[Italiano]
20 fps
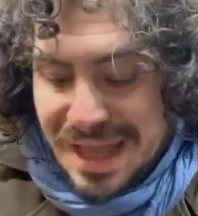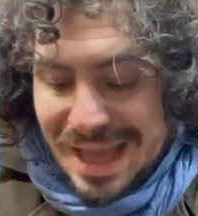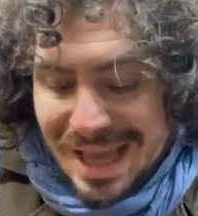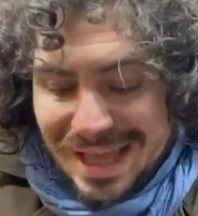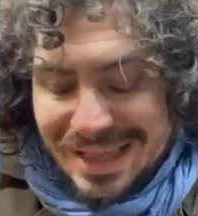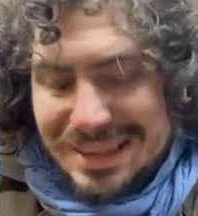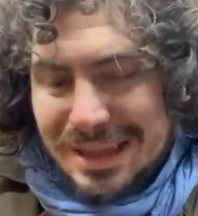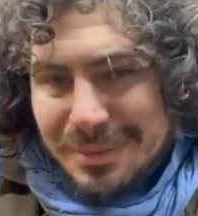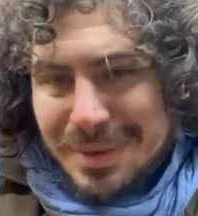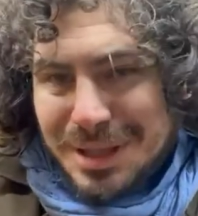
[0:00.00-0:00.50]

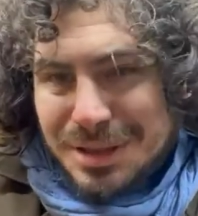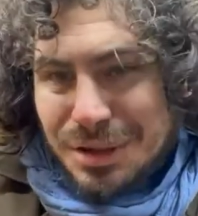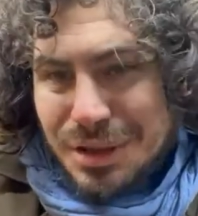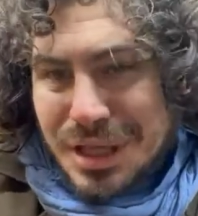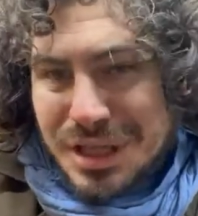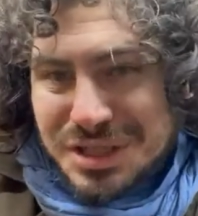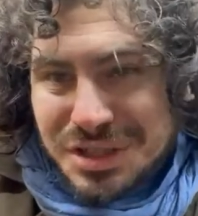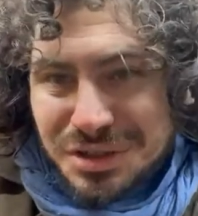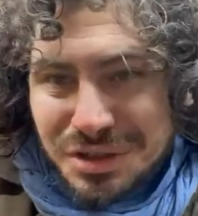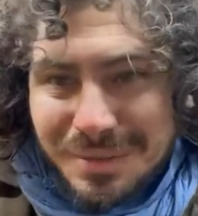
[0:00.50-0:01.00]
Andamento
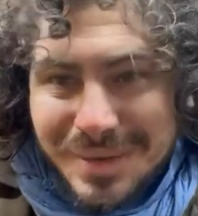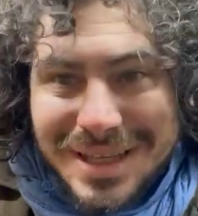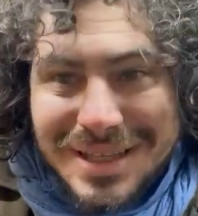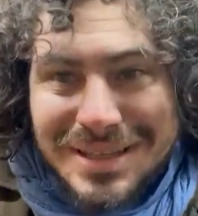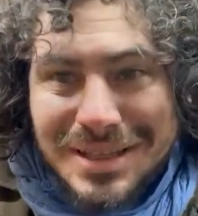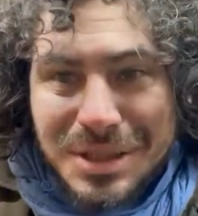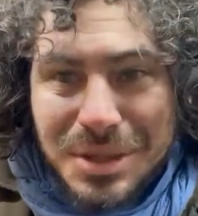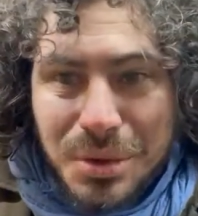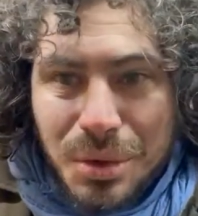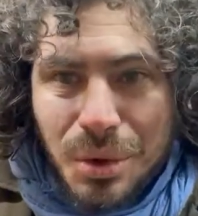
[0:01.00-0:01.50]
degli
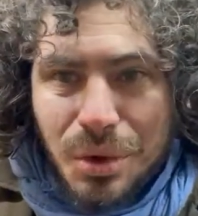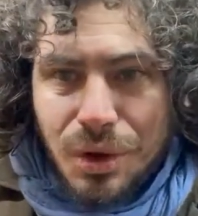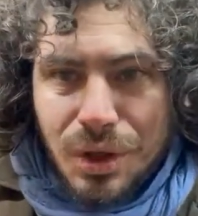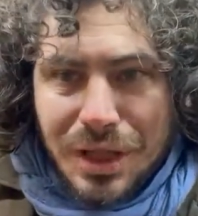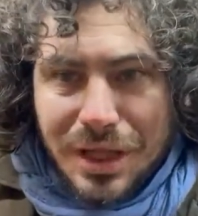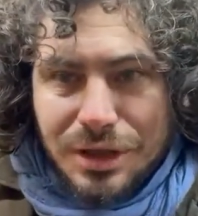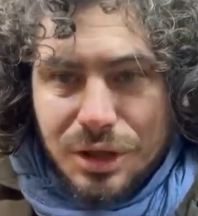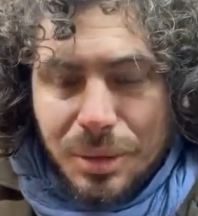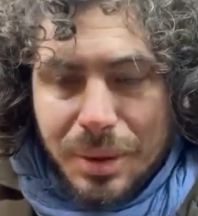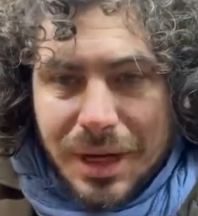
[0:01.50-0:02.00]
aggiornamenti di Google
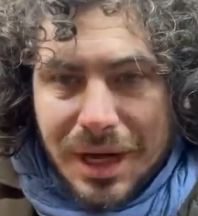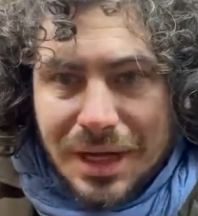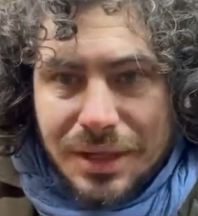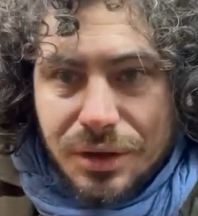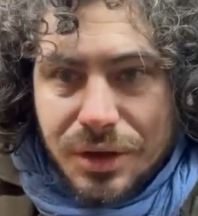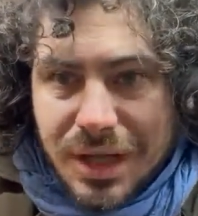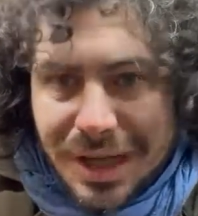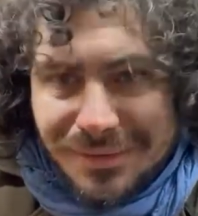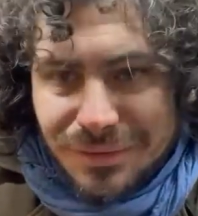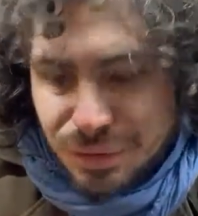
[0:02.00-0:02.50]
anno per anno.
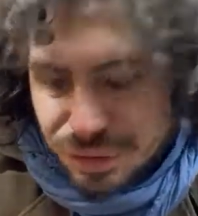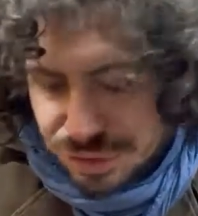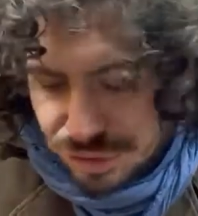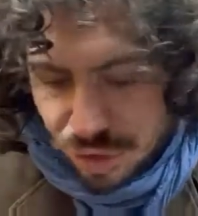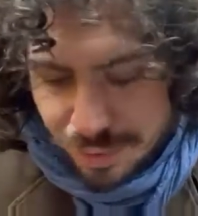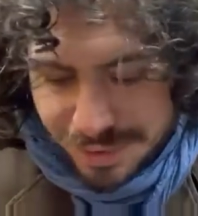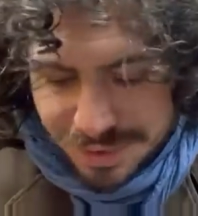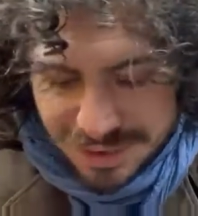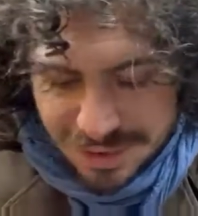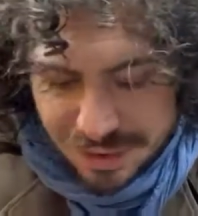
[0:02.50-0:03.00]
Cavolo, sono
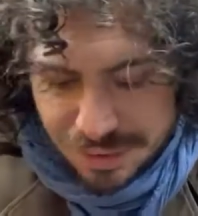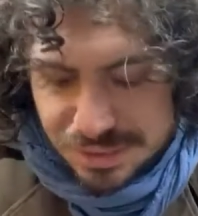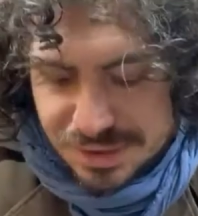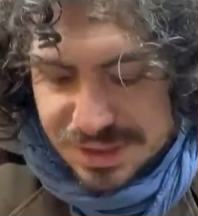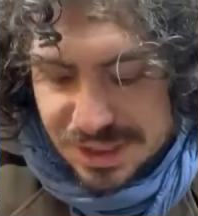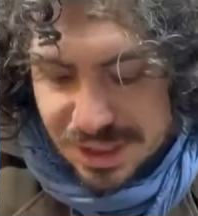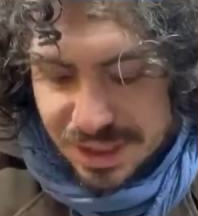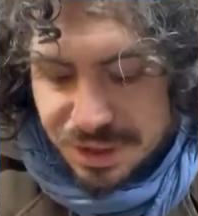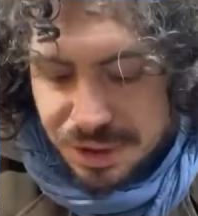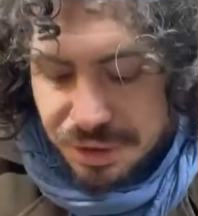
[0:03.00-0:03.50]
aumentati un
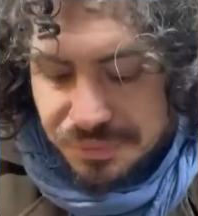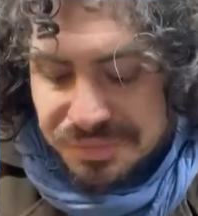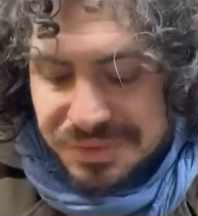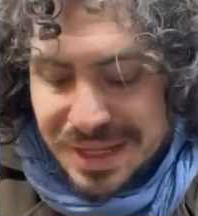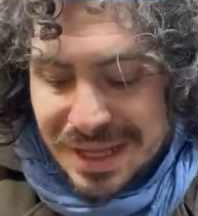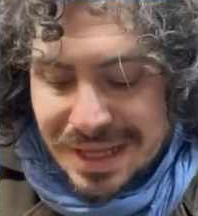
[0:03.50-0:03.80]
sacco.